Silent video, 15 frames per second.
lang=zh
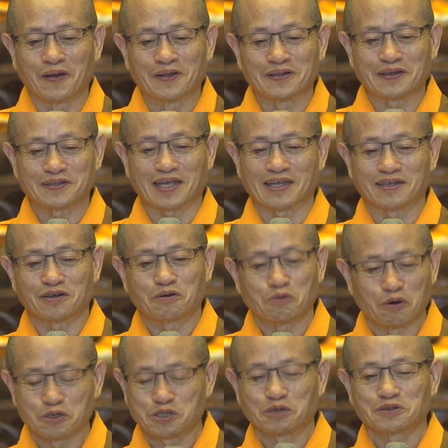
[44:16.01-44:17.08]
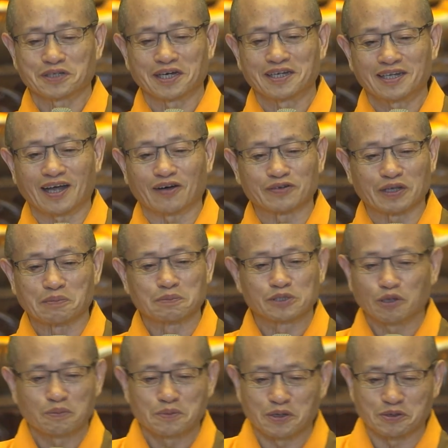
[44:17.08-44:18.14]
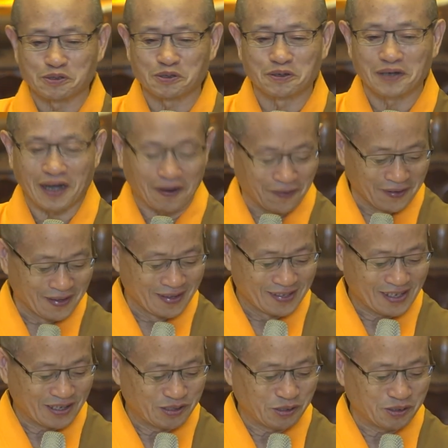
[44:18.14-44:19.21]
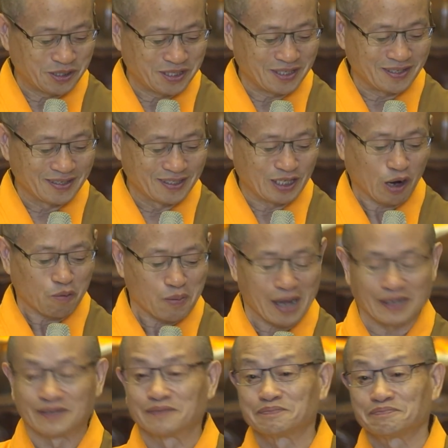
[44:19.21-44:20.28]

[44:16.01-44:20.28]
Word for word: 那才能我修得很好，你们都没有修好。那就是骄慢，